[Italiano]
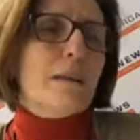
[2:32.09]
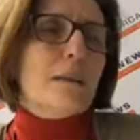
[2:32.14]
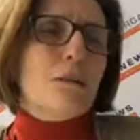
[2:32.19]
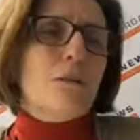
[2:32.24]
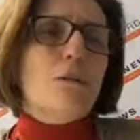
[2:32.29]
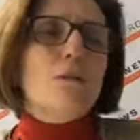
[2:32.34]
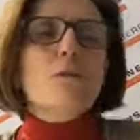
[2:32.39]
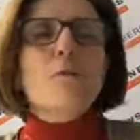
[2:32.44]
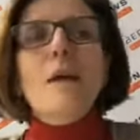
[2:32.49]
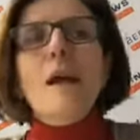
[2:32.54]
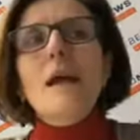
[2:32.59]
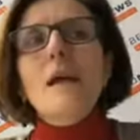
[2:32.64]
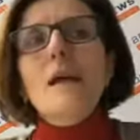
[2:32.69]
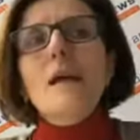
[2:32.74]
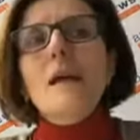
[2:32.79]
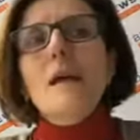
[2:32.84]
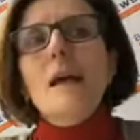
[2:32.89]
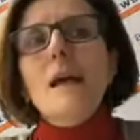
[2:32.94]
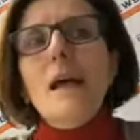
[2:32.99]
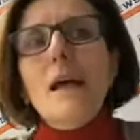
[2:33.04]
Secondo me
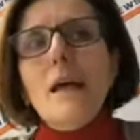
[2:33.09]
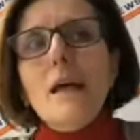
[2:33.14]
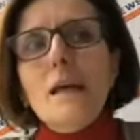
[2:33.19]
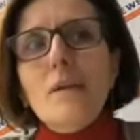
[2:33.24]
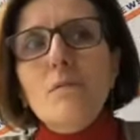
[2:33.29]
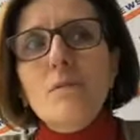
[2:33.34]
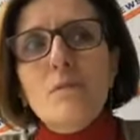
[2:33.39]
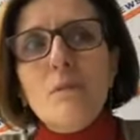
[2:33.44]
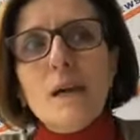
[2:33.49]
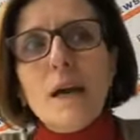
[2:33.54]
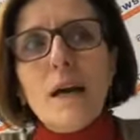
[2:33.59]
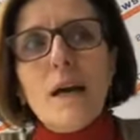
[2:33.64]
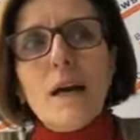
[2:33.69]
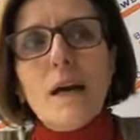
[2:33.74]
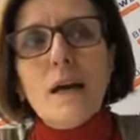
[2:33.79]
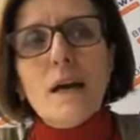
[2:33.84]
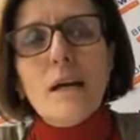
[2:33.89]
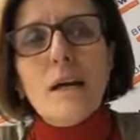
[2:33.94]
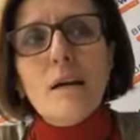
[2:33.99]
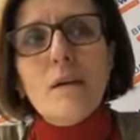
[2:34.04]
è
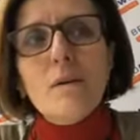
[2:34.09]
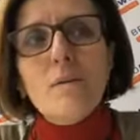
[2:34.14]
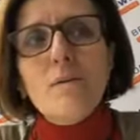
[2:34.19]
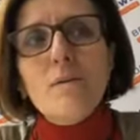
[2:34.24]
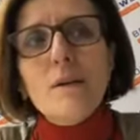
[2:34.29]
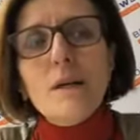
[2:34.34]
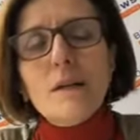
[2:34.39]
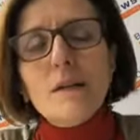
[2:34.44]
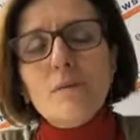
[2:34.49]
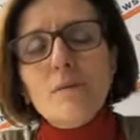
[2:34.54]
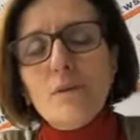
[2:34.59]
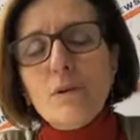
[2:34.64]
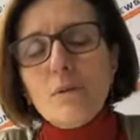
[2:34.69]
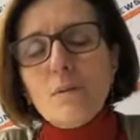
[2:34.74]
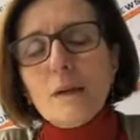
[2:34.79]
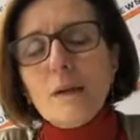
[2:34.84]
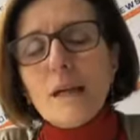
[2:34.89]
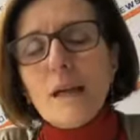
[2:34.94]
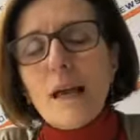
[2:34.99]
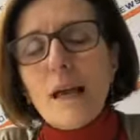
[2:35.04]
una, una,
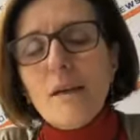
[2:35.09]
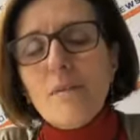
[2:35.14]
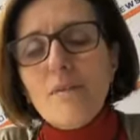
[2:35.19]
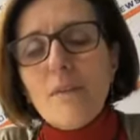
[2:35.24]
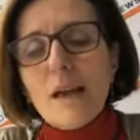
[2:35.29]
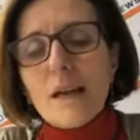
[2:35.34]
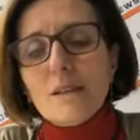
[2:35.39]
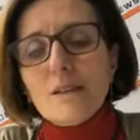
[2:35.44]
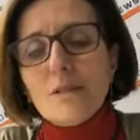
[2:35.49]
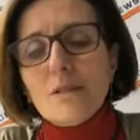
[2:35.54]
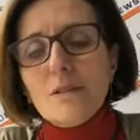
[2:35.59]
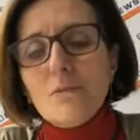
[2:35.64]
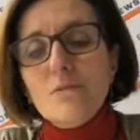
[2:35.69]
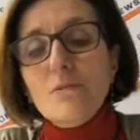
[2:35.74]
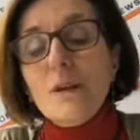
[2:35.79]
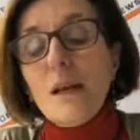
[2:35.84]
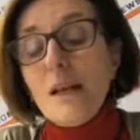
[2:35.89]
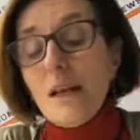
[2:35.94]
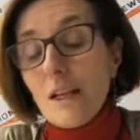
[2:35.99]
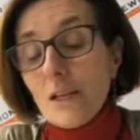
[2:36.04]
riforma che è verso
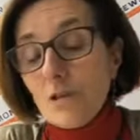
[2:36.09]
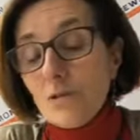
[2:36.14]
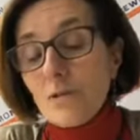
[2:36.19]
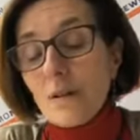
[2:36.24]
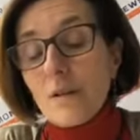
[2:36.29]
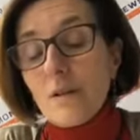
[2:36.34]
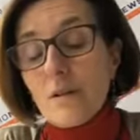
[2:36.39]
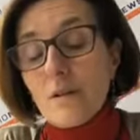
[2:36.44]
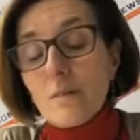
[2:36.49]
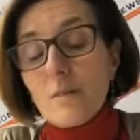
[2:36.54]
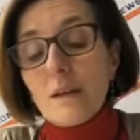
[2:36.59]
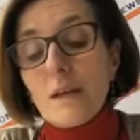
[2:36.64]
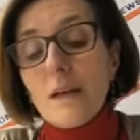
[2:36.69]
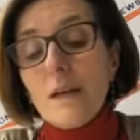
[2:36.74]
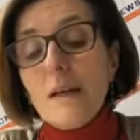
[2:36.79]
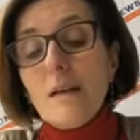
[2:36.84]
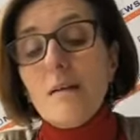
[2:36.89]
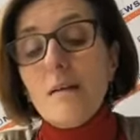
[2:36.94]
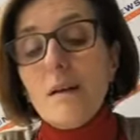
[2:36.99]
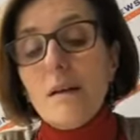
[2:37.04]
una legge, una norma
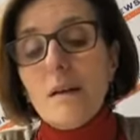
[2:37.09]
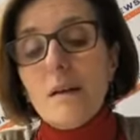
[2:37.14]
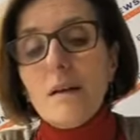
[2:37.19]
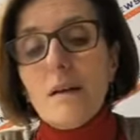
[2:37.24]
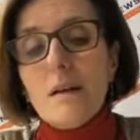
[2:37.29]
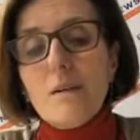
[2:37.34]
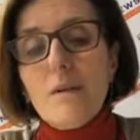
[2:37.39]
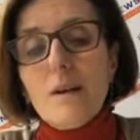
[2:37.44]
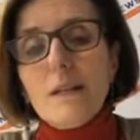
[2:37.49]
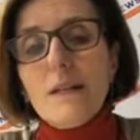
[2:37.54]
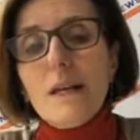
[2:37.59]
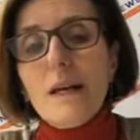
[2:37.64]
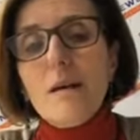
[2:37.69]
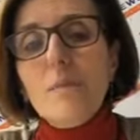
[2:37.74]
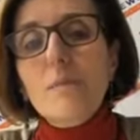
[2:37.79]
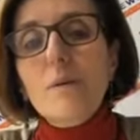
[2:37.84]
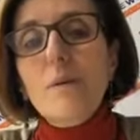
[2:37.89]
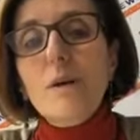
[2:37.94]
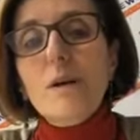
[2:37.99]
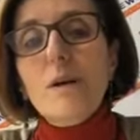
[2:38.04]
che eh, riguarderà
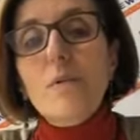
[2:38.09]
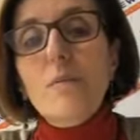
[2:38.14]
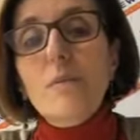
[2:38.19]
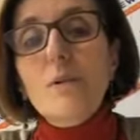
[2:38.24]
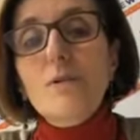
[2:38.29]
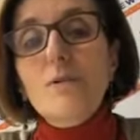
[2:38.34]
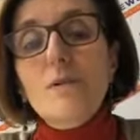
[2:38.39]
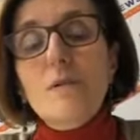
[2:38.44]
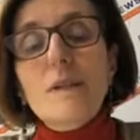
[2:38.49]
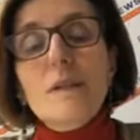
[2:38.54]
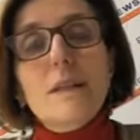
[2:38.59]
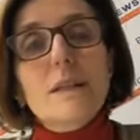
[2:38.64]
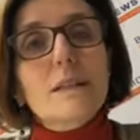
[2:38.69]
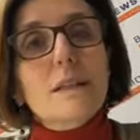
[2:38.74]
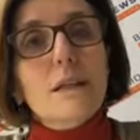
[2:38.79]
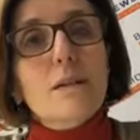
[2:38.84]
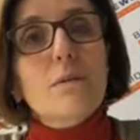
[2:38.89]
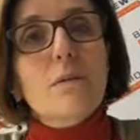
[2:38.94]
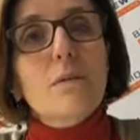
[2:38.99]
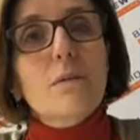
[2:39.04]
più le coppie giovani che
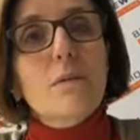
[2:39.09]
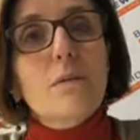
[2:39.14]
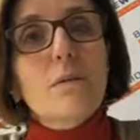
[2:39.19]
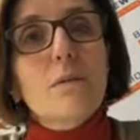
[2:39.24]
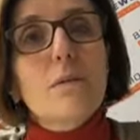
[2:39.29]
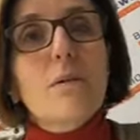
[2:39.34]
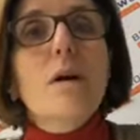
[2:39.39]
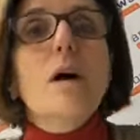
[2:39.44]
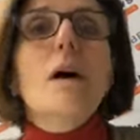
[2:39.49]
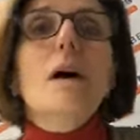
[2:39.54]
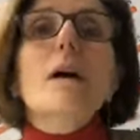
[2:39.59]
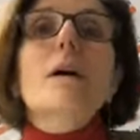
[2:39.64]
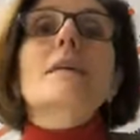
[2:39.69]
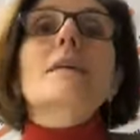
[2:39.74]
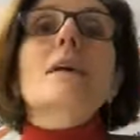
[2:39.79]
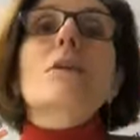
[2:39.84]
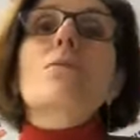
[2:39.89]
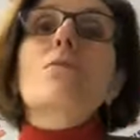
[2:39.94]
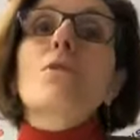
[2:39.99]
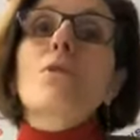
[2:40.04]
stanno,
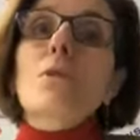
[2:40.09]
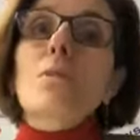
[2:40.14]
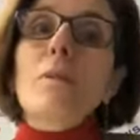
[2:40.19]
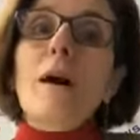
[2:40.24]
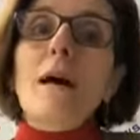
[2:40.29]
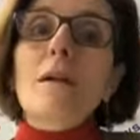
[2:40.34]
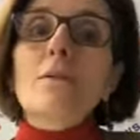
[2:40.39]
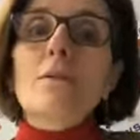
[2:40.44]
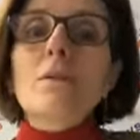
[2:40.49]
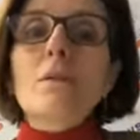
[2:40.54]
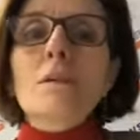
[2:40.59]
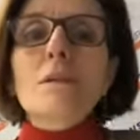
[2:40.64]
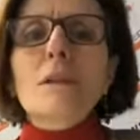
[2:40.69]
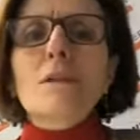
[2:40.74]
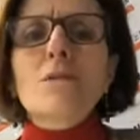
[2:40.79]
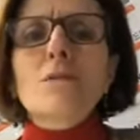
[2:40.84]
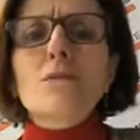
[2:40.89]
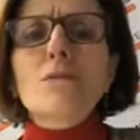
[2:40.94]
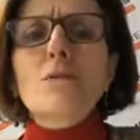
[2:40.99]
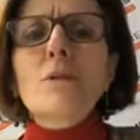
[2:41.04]
stanno formando,
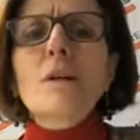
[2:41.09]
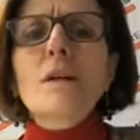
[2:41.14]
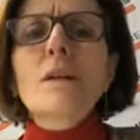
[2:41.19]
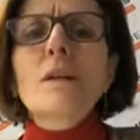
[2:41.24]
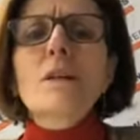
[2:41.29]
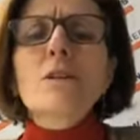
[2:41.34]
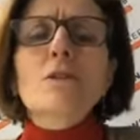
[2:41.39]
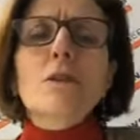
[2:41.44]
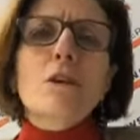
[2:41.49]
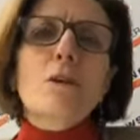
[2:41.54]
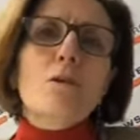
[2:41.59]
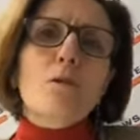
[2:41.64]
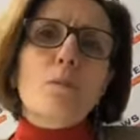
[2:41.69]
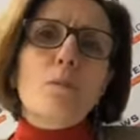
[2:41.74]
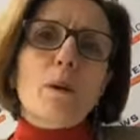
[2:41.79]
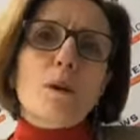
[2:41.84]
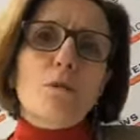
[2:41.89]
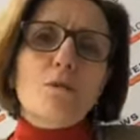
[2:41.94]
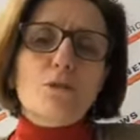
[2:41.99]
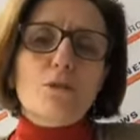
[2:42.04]
sono all'inizio del loro
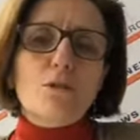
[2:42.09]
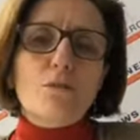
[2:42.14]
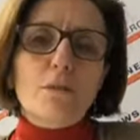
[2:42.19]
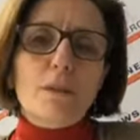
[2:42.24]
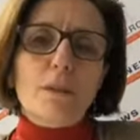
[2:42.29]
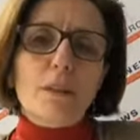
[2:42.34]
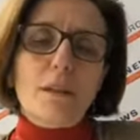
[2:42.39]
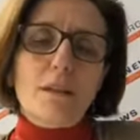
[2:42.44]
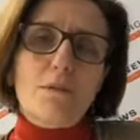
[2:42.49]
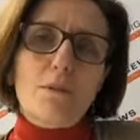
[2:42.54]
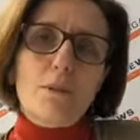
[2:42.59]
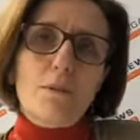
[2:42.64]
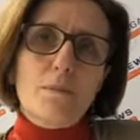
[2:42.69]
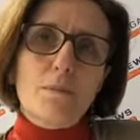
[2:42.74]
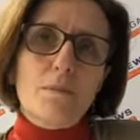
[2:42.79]
percorso affettivo.